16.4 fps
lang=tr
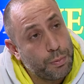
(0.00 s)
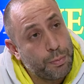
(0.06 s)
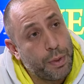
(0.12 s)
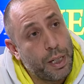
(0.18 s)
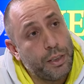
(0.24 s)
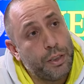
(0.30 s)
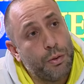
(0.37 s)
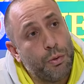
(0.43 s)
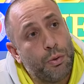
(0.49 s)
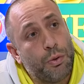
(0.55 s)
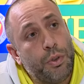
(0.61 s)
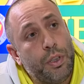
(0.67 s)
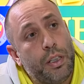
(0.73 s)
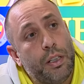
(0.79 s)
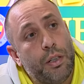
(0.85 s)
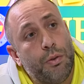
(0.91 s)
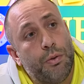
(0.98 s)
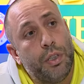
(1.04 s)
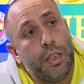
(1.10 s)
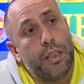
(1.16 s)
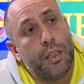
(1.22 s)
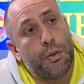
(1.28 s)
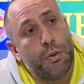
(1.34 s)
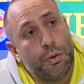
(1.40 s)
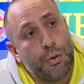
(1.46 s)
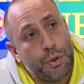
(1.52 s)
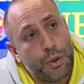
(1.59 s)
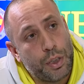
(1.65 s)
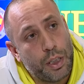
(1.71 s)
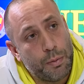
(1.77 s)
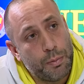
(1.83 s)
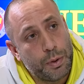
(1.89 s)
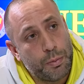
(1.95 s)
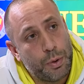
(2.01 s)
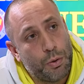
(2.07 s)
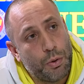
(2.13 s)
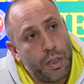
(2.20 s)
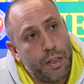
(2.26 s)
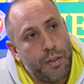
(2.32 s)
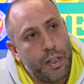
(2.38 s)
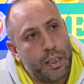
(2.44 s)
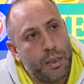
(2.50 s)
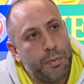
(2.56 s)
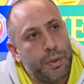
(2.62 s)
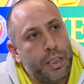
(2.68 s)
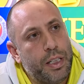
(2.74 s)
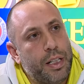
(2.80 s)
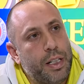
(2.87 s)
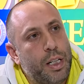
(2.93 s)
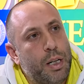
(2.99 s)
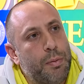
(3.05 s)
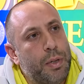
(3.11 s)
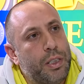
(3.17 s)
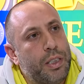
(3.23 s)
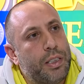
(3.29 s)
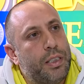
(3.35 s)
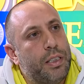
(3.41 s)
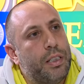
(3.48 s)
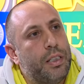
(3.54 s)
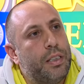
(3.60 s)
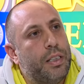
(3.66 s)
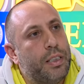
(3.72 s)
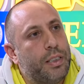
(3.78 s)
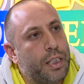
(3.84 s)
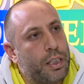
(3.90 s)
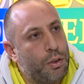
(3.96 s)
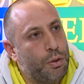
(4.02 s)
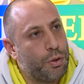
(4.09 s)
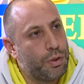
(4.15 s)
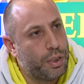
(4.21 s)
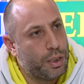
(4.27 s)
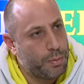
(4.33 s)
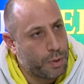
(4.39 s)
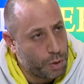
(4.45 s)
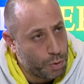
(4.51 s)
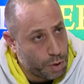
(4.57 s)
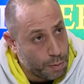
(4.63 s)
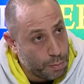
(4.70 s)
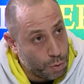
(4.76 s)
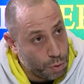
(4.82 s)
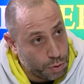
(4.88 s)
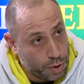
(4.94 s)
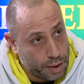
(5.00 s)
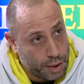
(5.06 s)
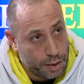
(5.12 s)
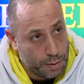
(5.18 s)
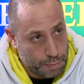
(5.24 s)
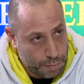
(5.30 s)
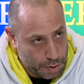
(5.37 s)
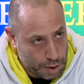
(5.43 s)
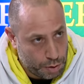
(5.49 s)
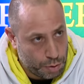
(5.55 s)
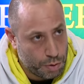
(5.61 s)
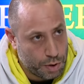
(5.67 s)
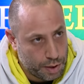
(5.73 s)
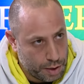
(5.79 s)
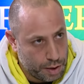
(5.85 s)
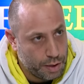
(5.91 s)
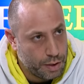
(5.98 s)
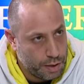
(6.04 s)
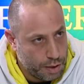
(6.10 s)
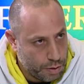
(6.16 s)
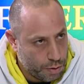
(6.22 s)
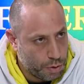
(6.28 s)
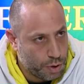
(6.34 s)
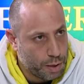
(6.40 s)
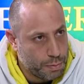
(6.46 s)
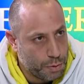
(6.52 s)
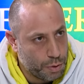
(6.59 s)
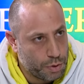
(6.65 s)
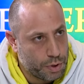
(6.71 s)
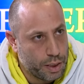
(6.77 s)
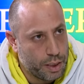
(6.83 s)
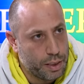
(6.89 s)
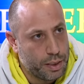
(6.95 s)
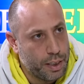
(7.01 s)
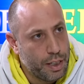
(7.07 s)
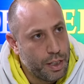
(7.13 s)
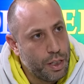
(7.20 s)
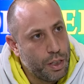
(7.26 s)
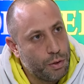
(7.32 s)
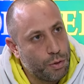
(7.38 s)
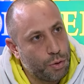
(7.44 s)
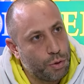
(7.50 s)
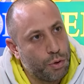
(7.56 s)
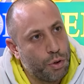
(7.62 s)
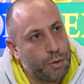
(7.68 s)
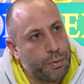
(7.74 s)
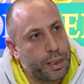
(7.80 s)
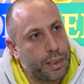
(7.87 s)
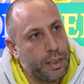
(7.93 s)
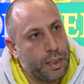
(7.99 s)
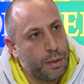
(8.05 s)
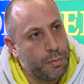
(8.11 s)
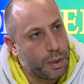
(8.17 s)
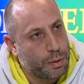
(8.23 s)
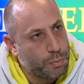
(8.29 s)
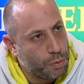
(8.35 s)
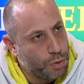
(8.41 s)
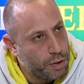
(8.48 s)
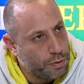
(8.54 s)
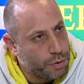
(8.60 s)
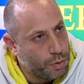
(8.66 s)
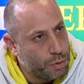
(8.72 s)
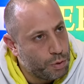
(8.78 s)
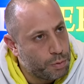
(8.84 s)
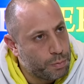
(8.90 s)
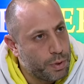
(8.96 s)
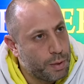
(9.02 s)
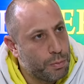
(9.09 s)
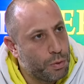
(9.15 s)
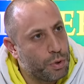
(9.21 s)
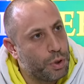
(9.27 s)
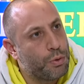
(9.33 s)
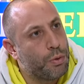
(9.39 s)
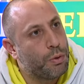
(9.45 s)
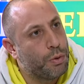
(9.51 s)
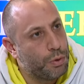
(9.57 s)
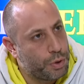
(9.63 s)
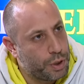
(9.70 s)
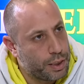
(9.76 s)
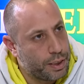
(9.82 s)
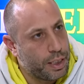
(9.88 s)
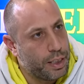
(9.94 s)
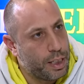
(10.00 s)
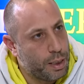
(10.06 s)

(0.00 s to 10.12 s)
bence uzun yıllar üzerinde konuşacağımız bir done verdi bize. Yabancı sınırını destekliyoruz dedi. Bak Okan Buruk da dedim. Sonrası Okan Buruk da dedi. Dursun Özbek de dedi. Bak bu lafı unutma. Burada çok konuşacağız seninle